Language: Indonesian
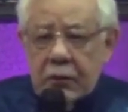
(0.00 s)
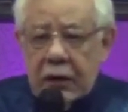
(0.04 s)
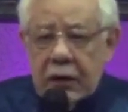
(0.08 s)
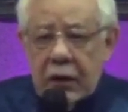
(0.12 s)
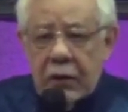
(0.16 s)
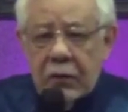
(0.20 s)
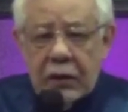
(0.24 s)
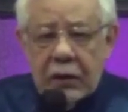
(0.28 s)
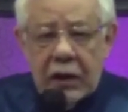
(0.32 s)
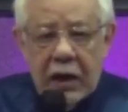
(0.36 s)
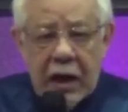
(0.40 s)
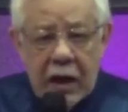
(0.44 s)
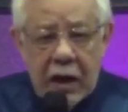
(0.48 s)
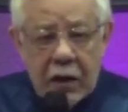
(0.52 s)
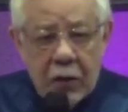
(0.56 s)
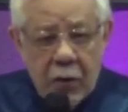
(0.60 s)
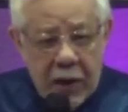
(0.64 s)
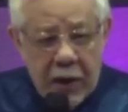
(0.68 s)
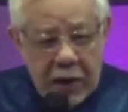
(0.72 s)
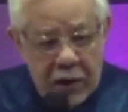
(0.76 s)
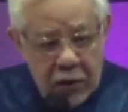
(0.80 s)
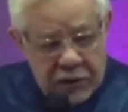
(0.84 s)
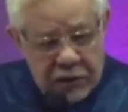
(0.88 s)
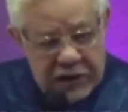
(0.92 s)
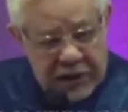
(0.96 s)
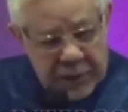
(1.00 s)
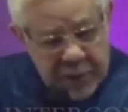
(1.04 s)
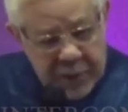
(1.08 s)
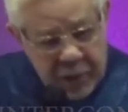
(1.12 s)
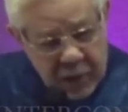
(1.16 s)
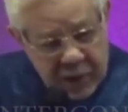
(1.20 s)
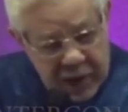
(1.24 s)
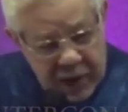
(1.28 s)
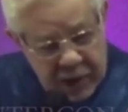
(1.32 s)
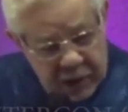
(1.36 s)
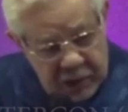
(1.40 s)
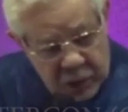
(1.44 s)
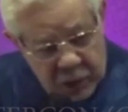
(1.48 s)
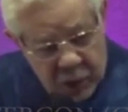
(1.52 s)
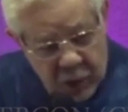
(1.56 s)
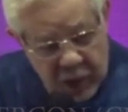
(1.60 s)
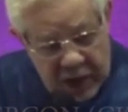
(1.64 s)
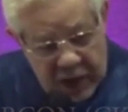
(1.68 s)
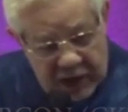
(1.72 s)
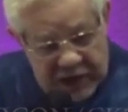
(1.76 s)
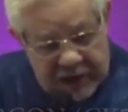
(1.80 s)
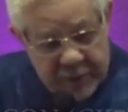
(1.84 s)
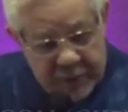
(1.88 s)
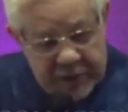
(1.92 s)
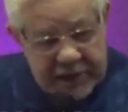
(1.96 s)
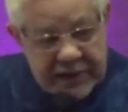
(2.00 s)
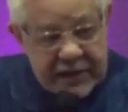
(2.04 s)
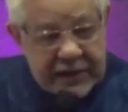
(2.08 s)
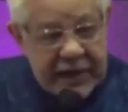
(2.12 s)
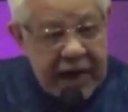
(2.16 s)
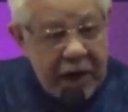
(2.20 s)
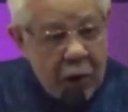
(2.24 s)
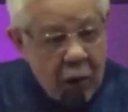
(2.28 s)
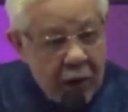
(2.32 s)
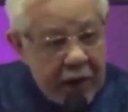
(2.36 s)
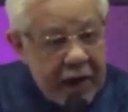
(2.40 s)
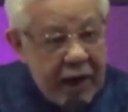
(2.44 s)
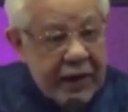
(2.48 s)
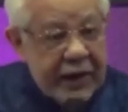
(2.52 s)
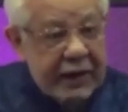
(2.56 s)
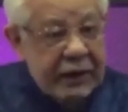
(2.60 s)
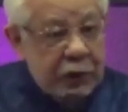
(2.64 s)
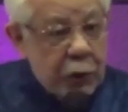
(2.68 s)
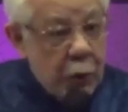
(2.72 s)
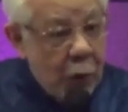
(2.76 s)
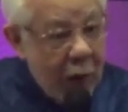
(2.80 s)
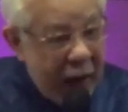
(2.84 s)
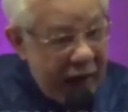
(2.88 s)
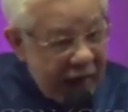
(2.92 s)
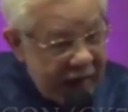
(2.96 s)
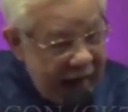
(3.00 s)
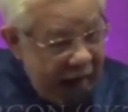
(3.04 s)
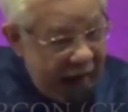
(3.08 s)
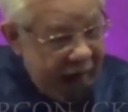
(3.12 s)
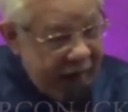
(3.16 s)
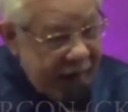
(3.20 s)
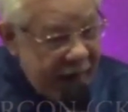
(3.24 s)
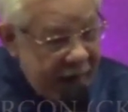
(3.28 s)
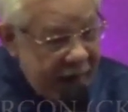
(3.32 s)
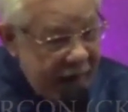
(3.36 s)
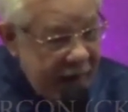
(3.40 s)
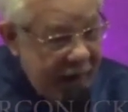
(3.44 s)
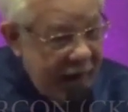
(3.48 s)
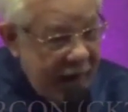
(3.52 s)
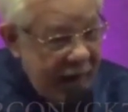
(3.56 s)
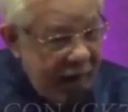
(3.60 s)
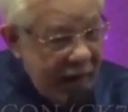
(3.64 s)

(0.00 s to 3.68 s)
Kalau kelakuan lu sama orang tua, sama yang orang dituakan,